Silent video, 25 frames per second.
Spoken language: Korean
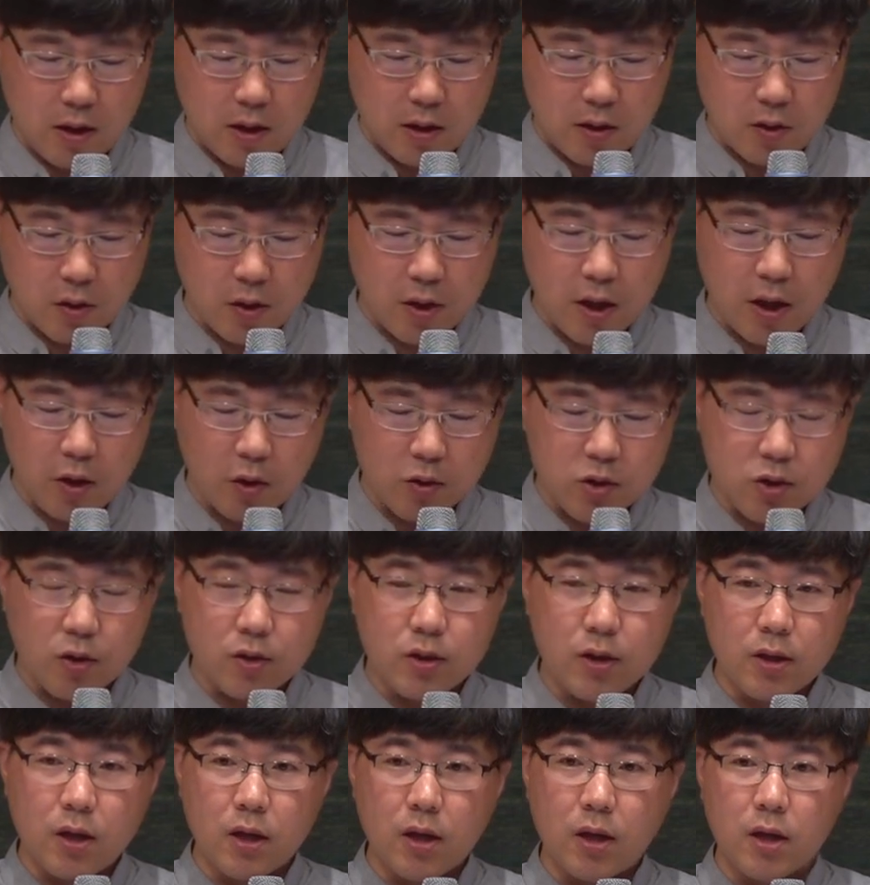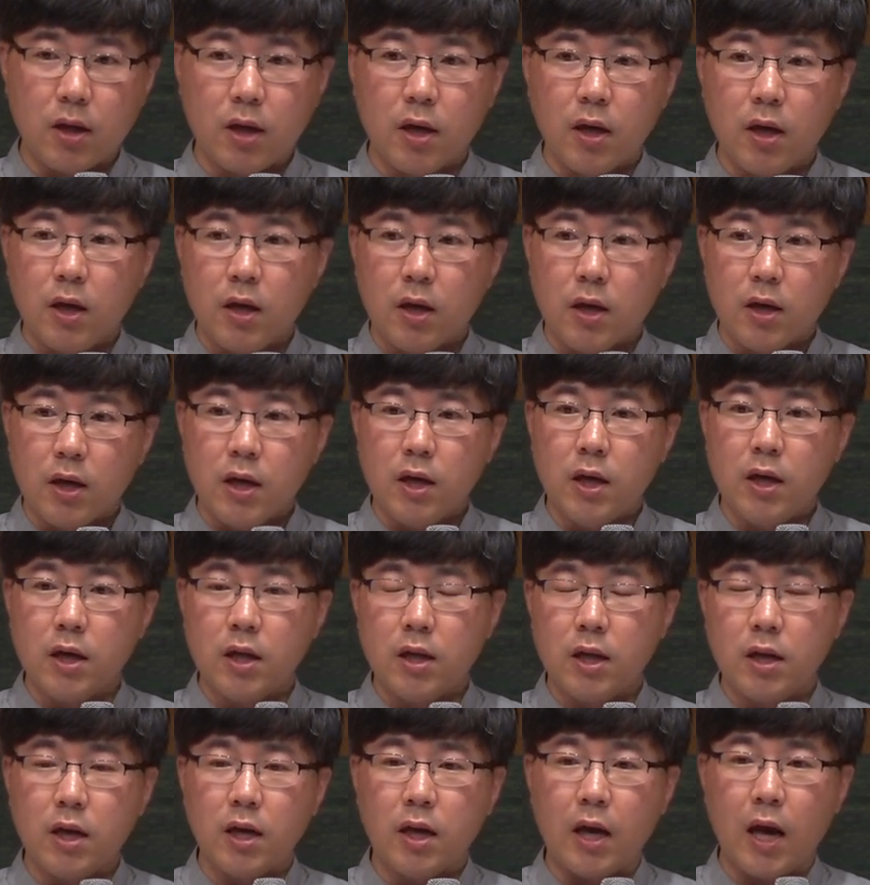그러나 여전히 이
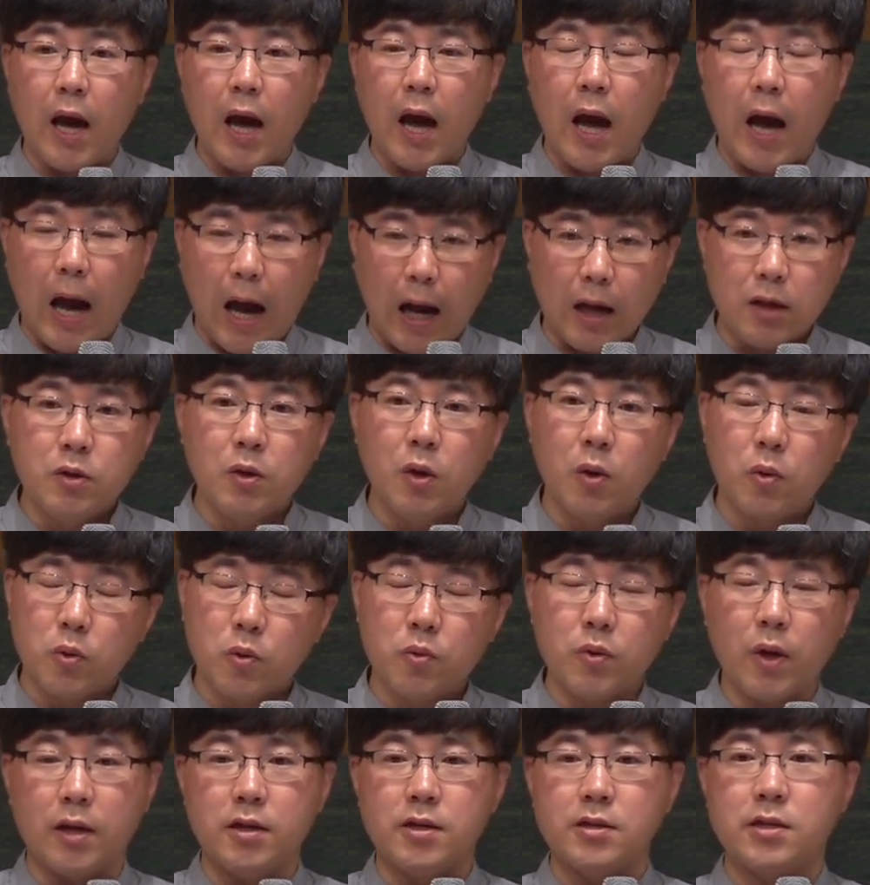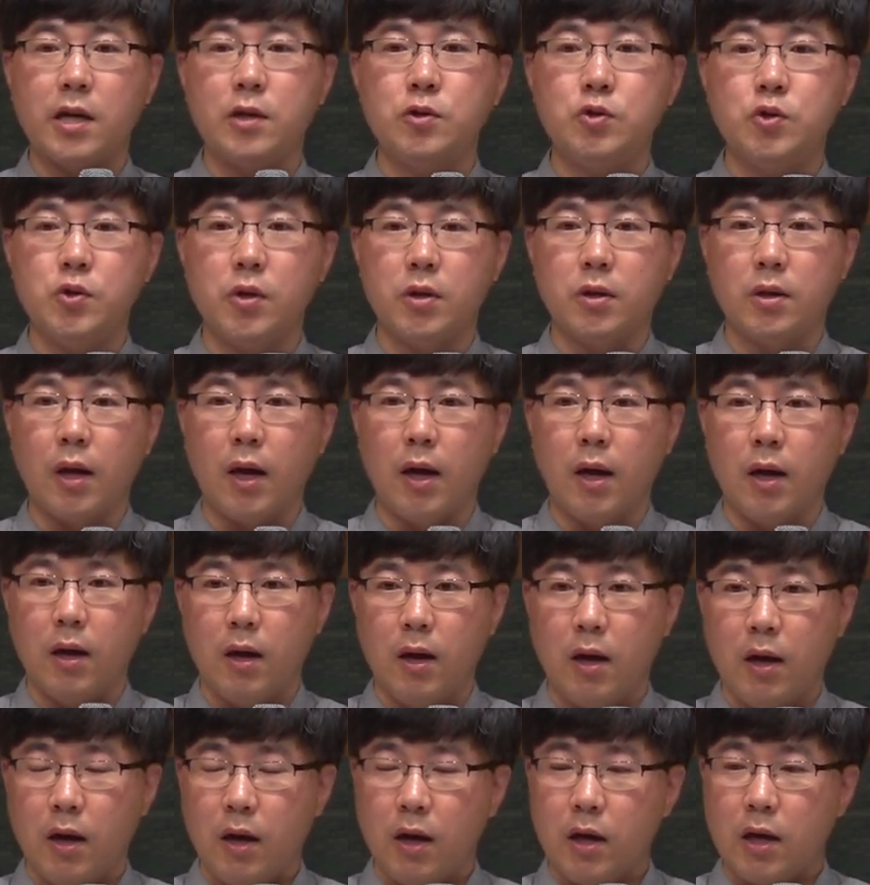일이 아니어도 나는 살 수 있다.
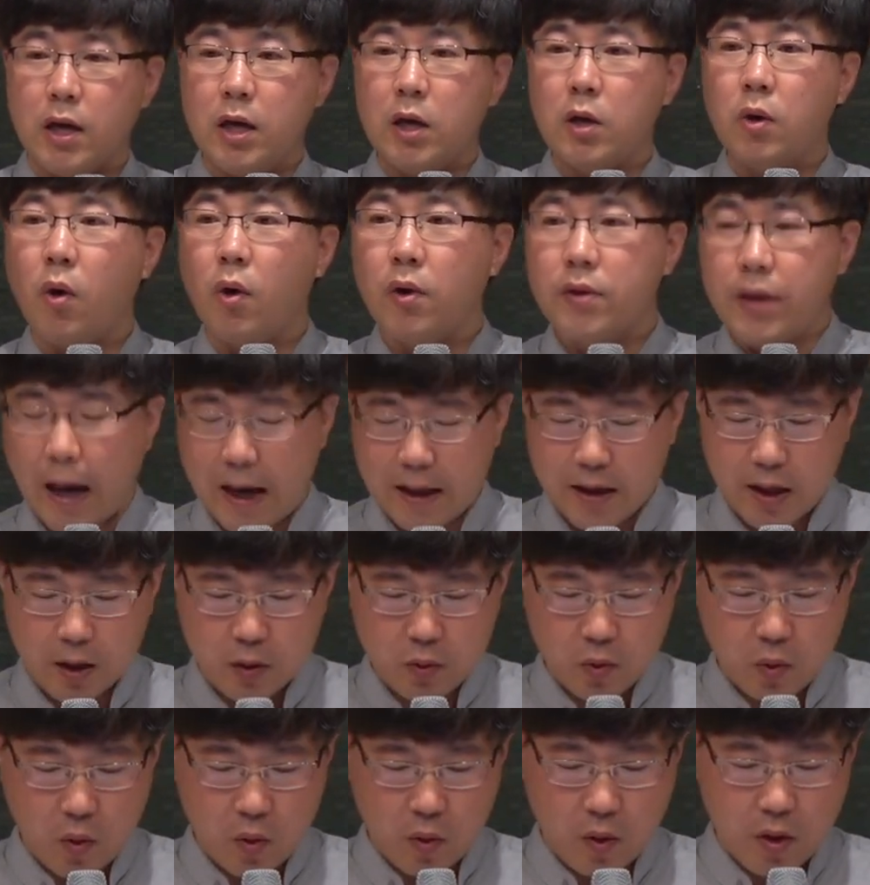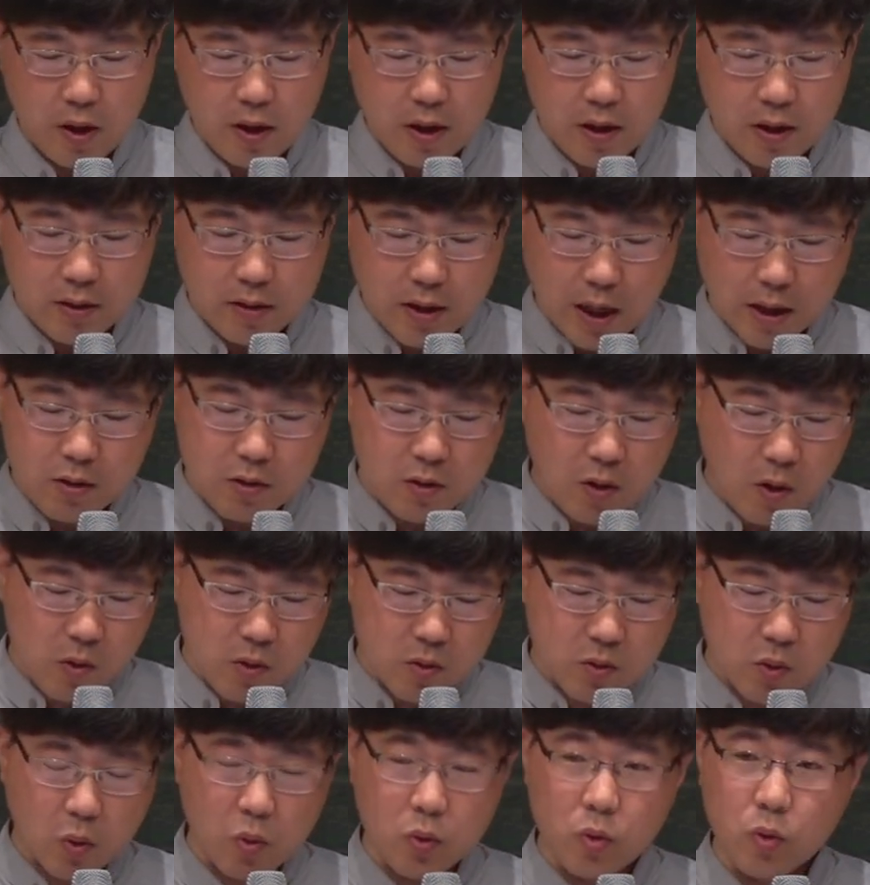이것 안 해도 나는
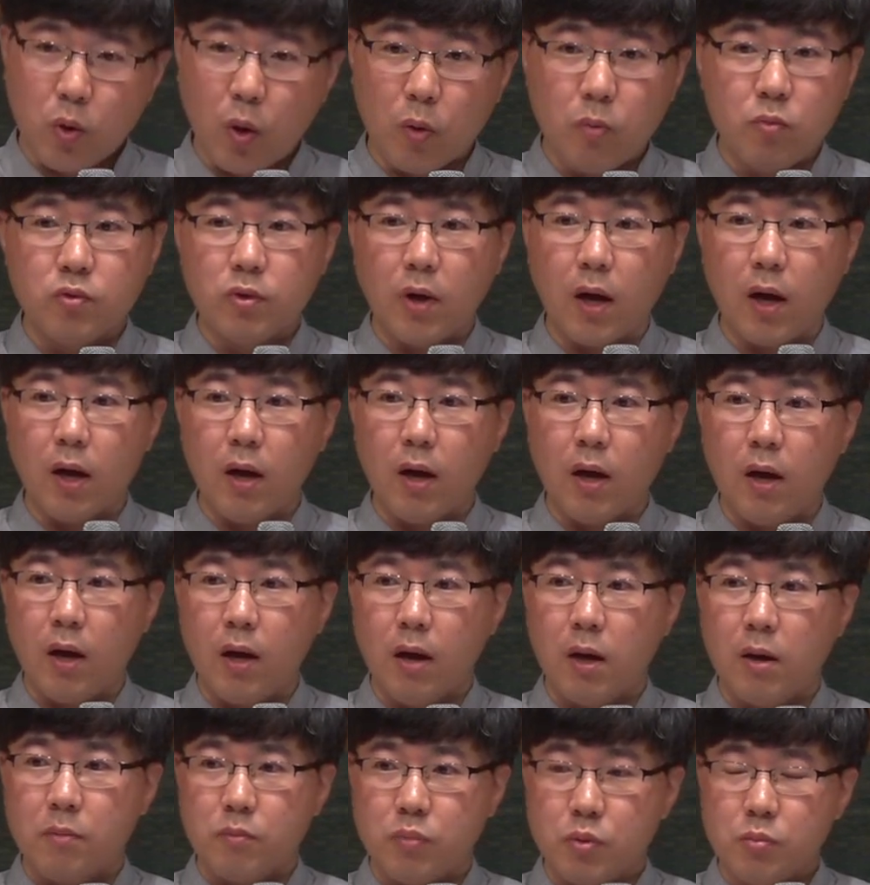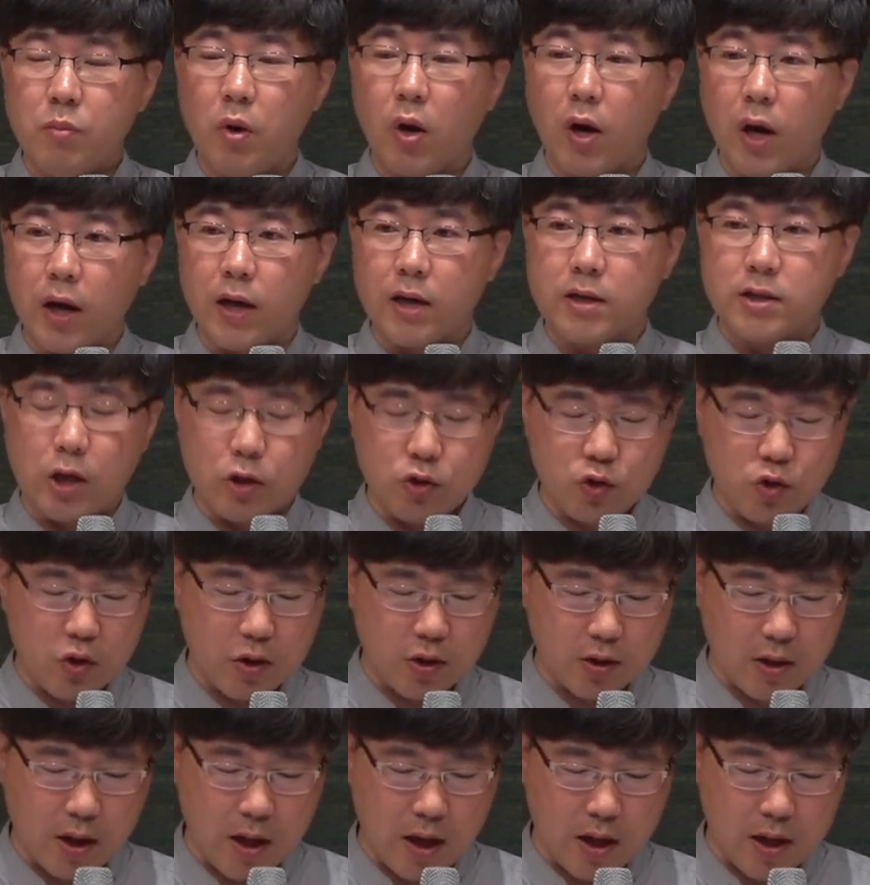영적으로 너무나 분명하게 살 수
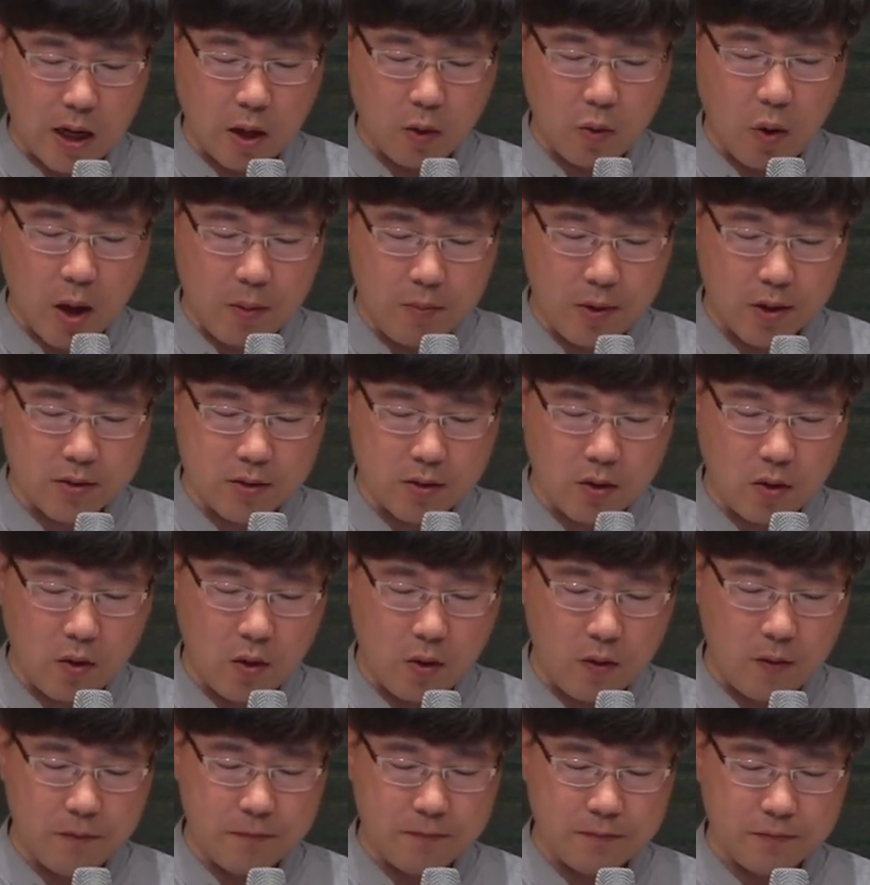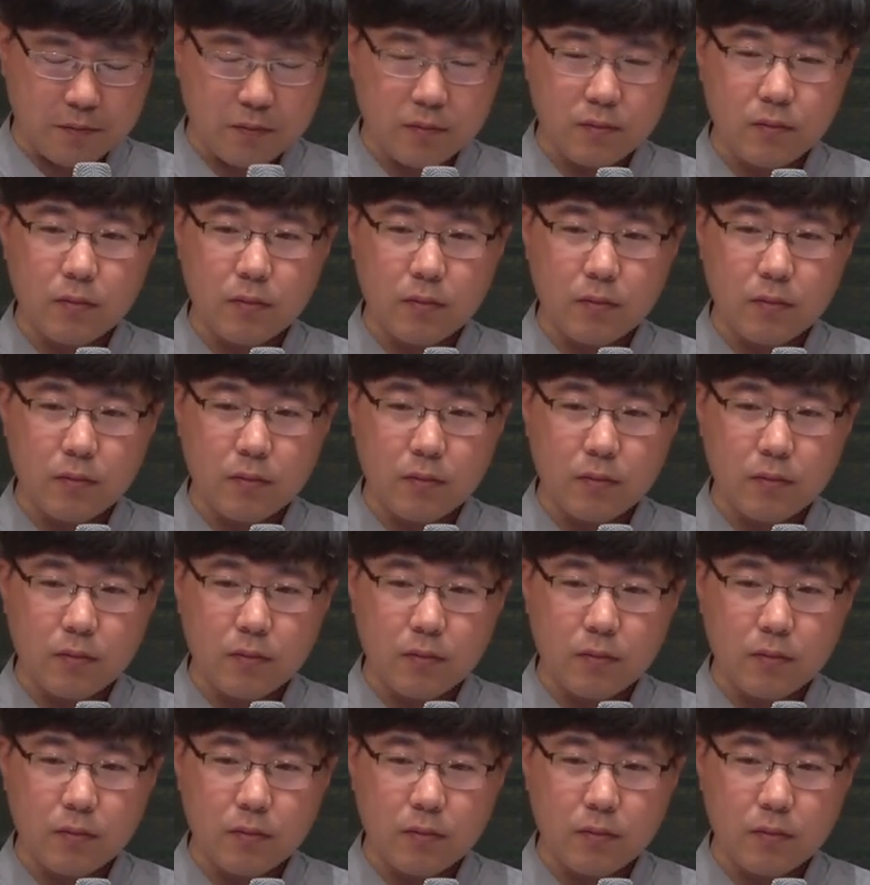있다라고 하면서